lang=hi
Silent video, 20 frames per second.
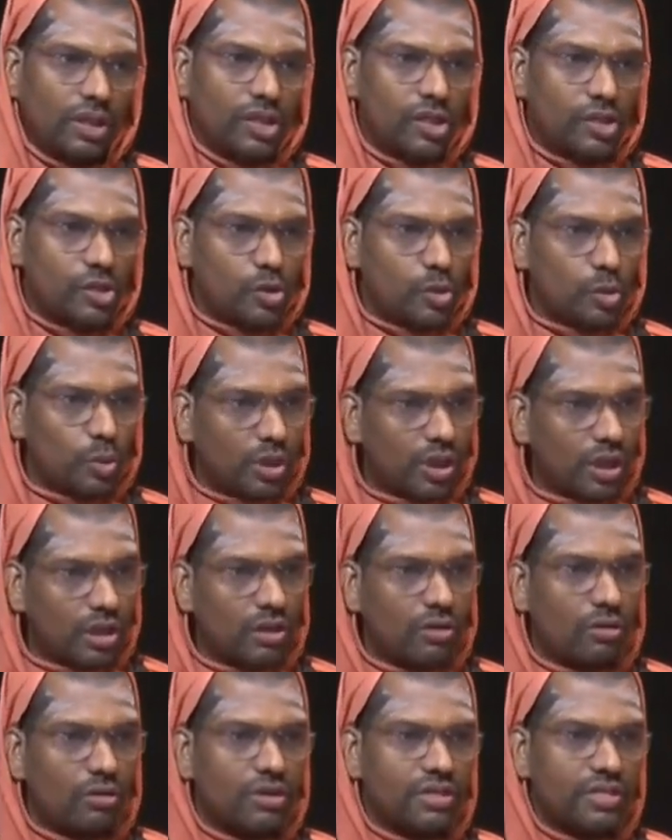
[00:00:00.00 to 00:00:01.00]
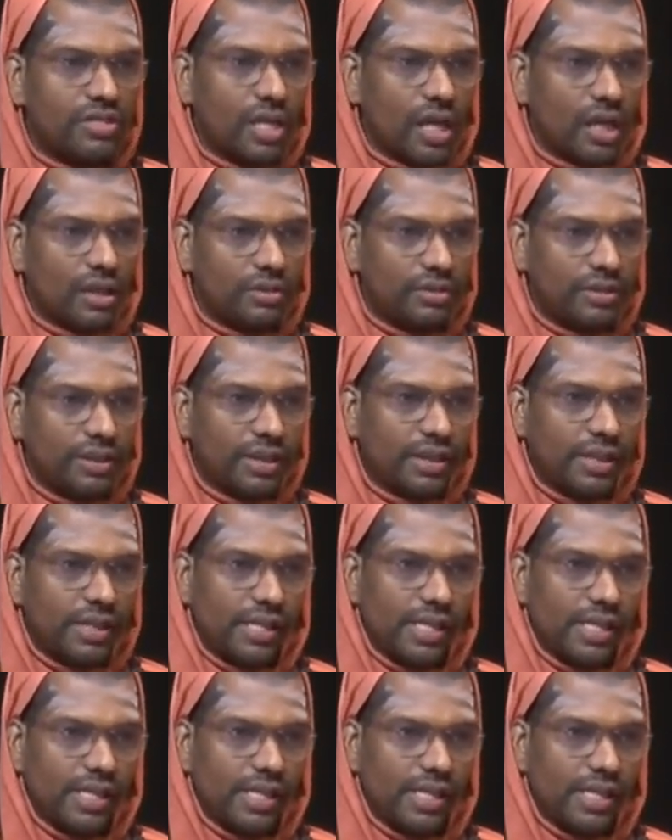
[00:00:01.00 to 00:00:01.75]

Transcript: ये सुख और शांति